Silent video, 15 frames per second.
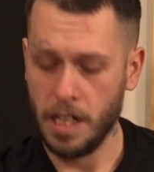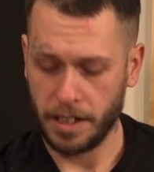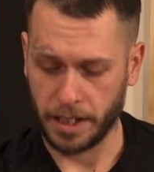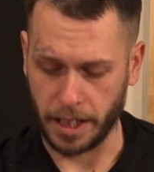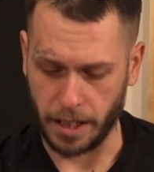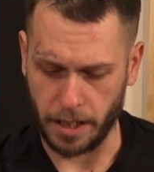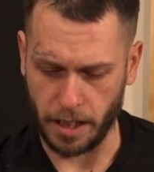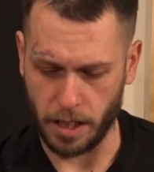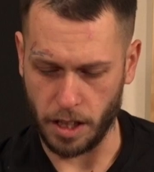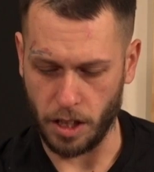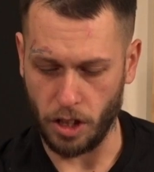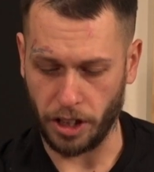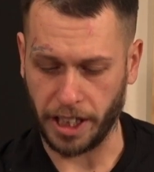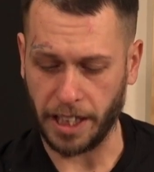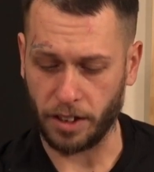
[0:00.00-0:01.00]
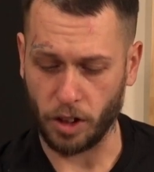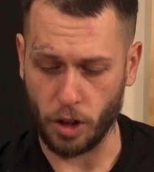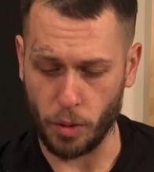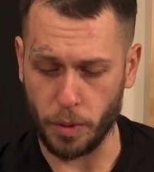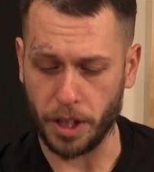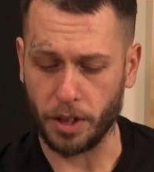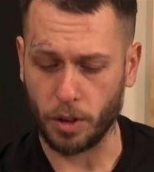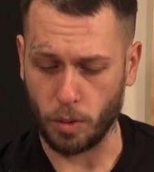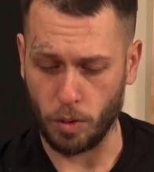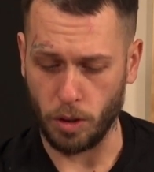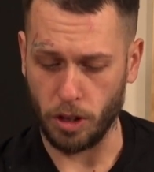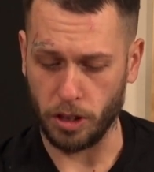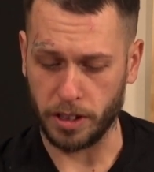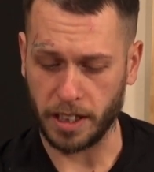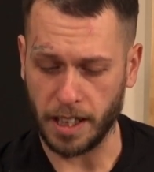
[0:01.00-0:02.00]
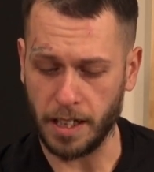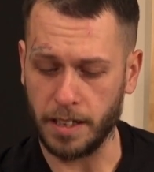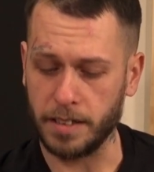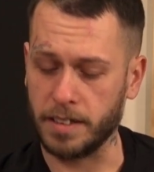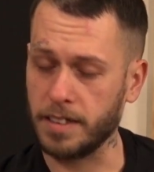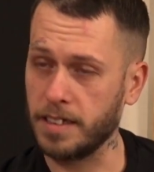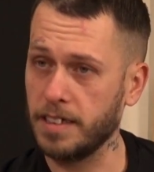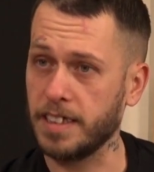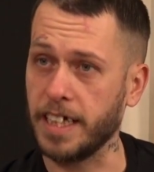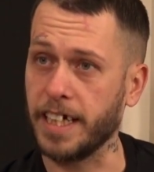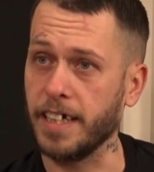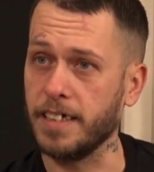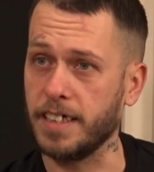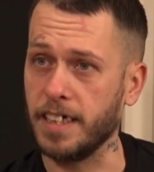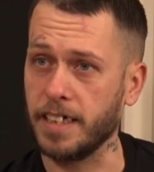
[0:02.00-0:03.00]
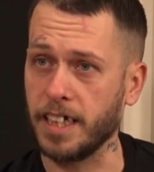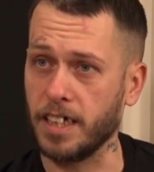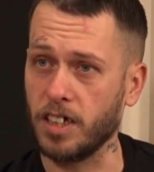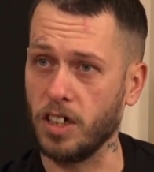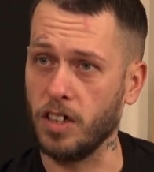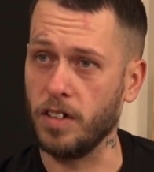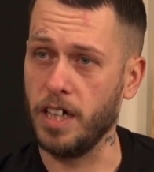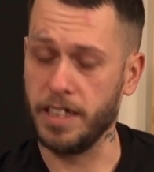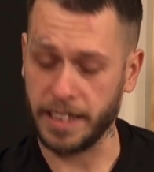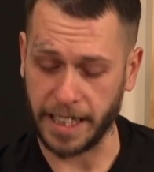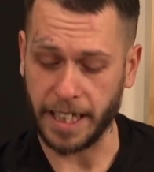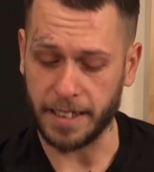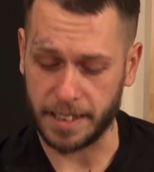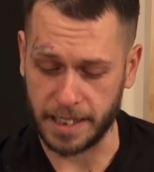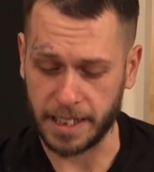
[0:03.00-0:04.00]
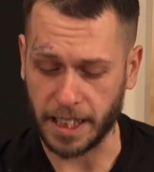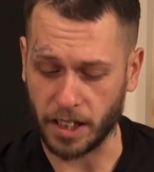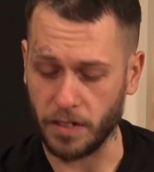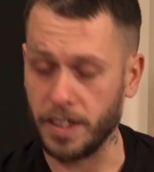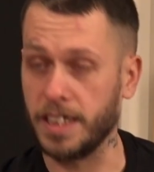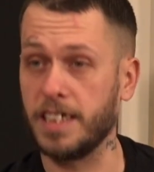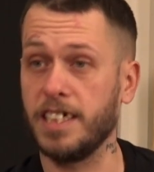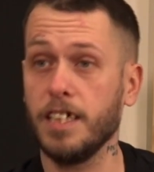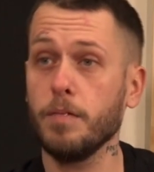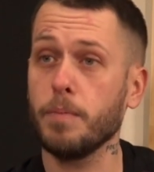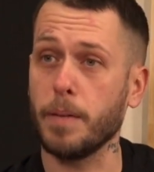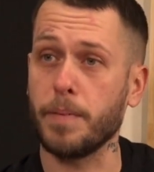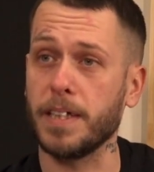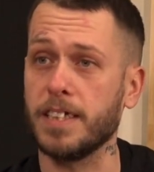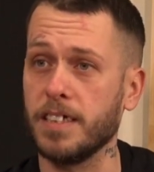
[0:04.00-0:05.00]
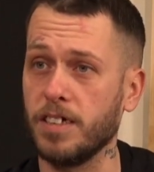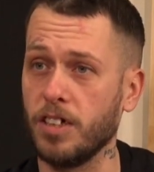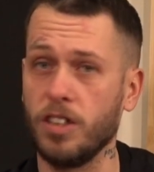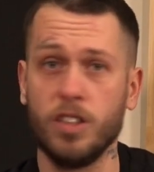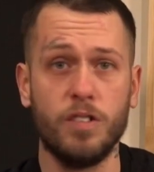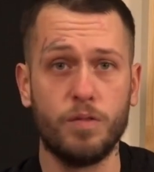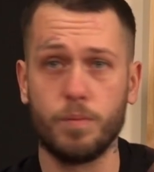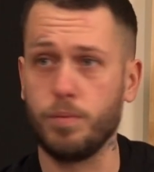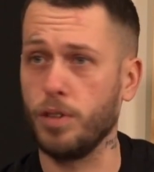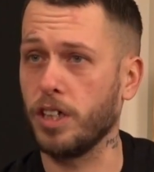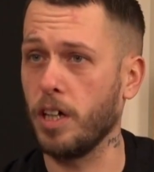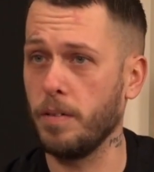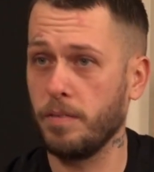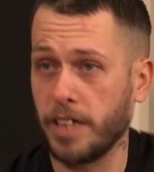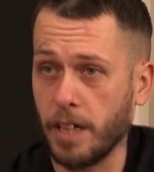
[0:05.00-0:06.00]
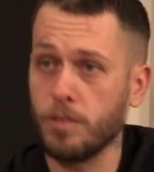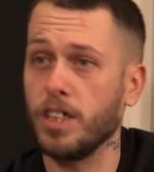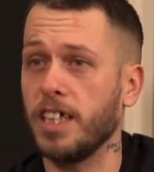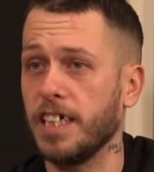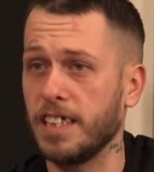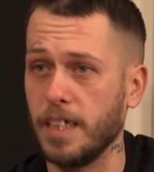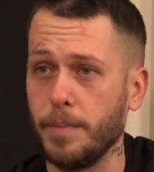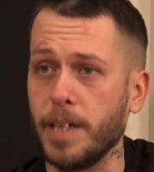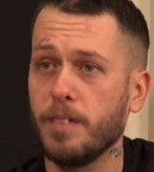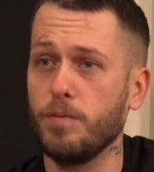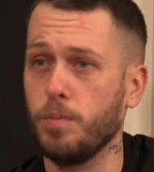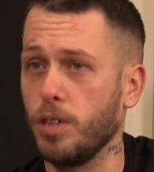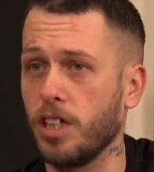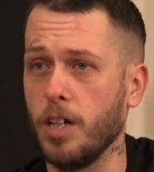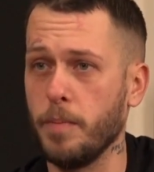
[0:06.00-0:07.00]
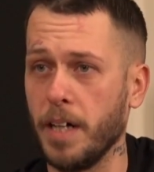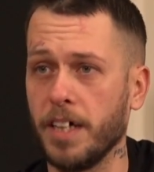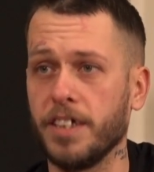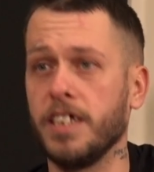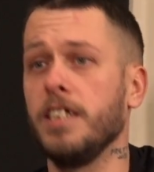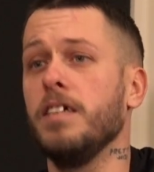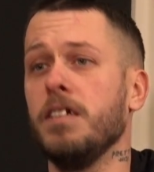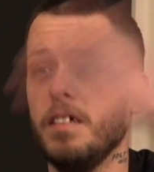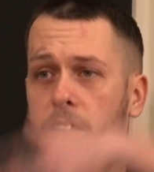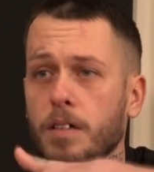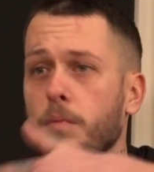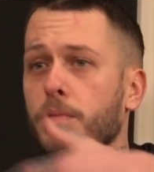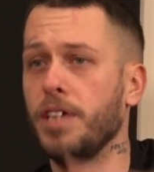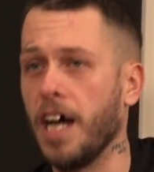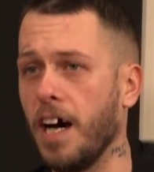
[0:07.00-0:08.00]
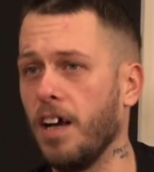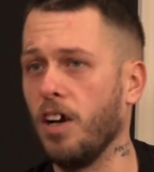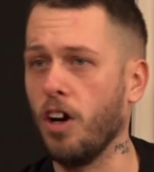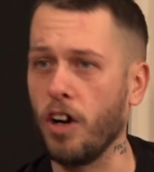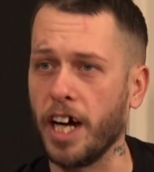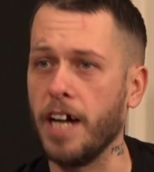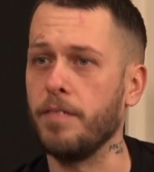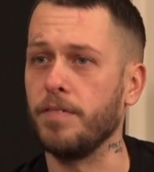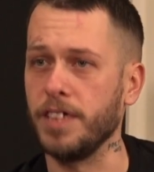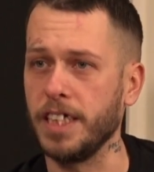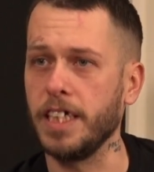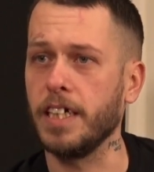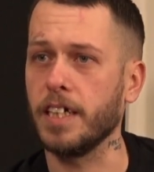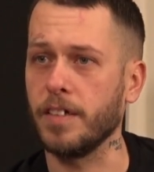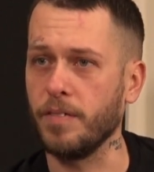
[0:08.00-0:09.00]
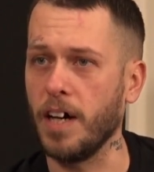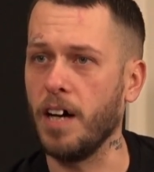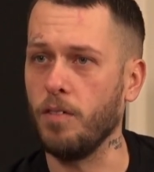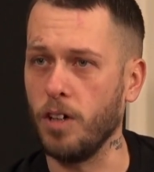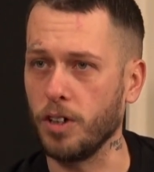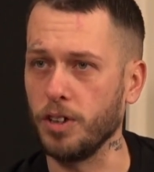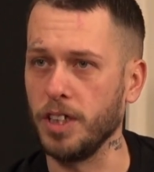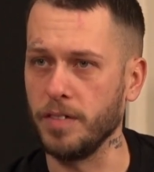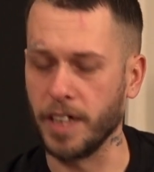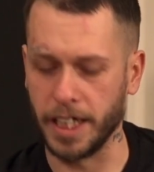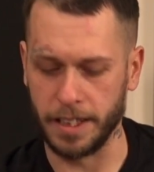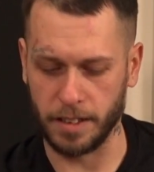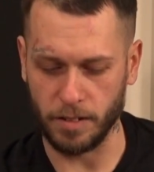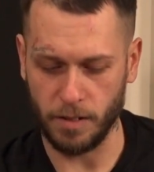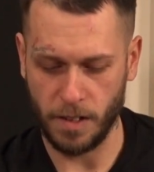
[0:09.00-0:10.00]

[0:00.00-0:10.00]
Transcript: qui est euh, le 418 330 57 56 97. Puis à partir de là, quand vous êtes à Sébec, vous pouvez commander. Puis dans l'heure à venir, il va y avoir une livraison.